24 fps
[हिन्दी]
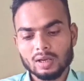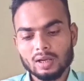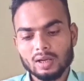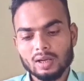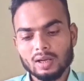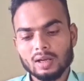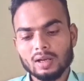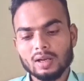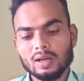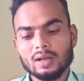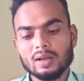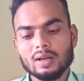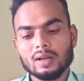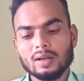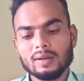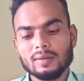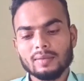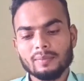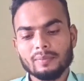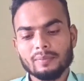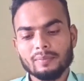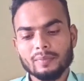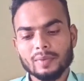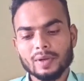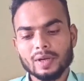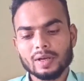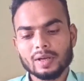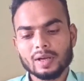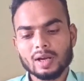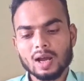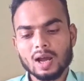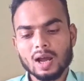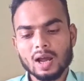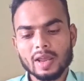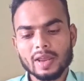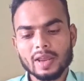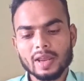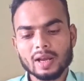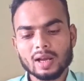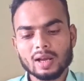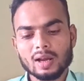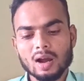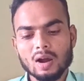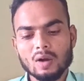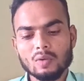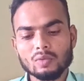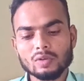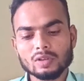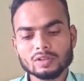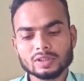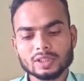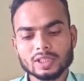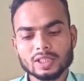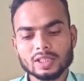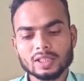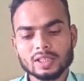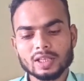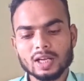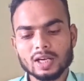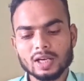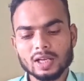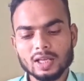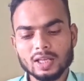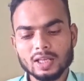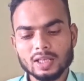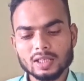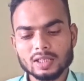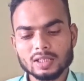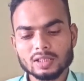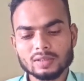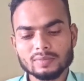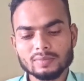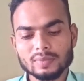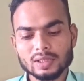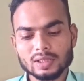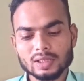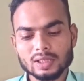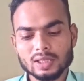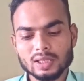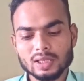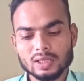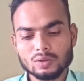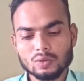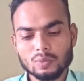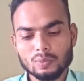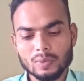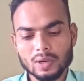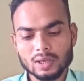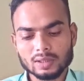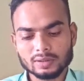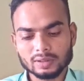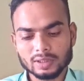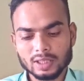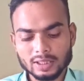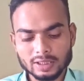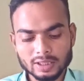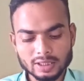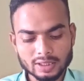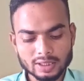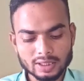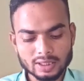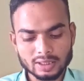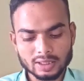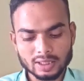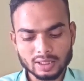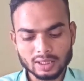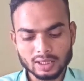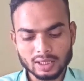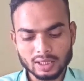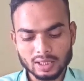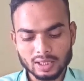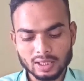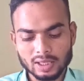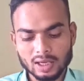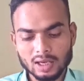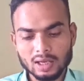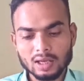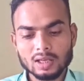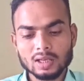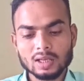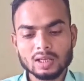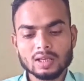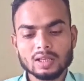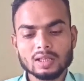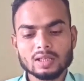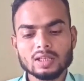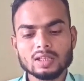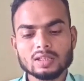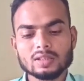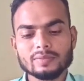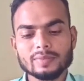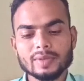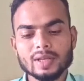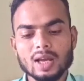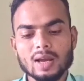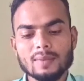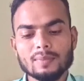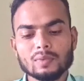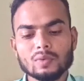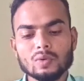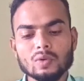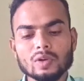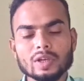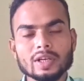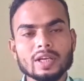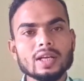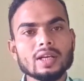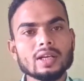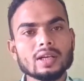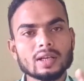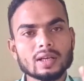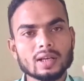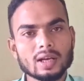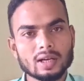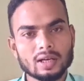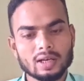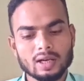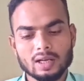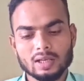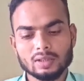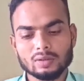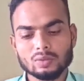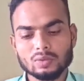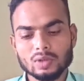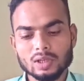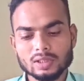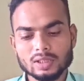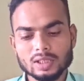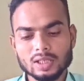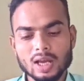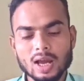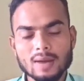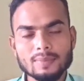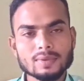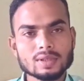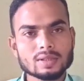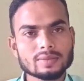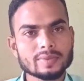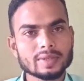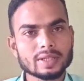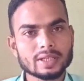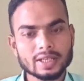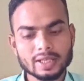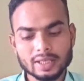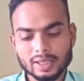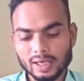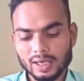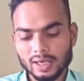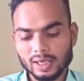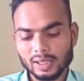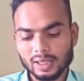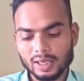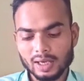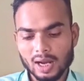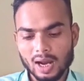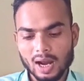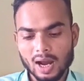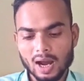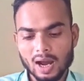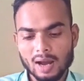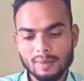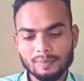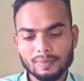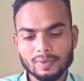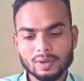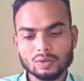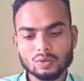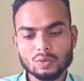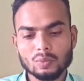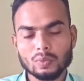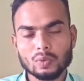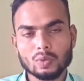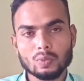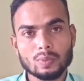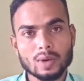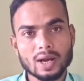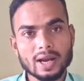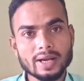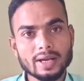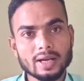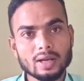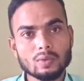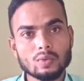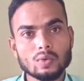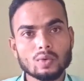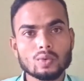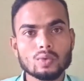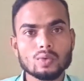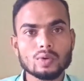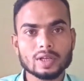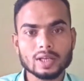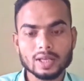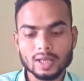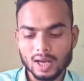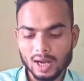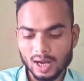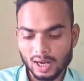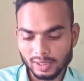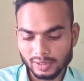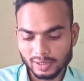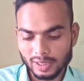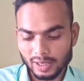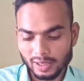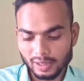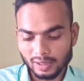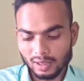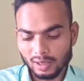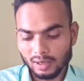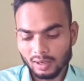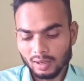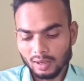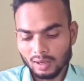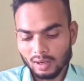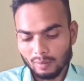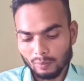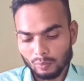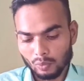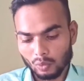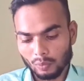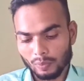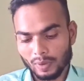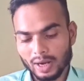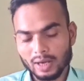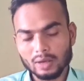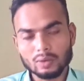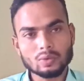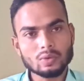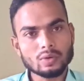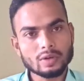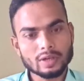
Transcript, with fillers: आ, मेटा अकाउंट सेंटर है इसमें से ये जो पर्सनल डिटेल दिख रही है ना इसमें आपको क्लिक करना है तो जैसे आप इसमें क्लिक करेंगे आपका जो प्रोफाइल है वो खुल के आ जाएगा प्रोफाइल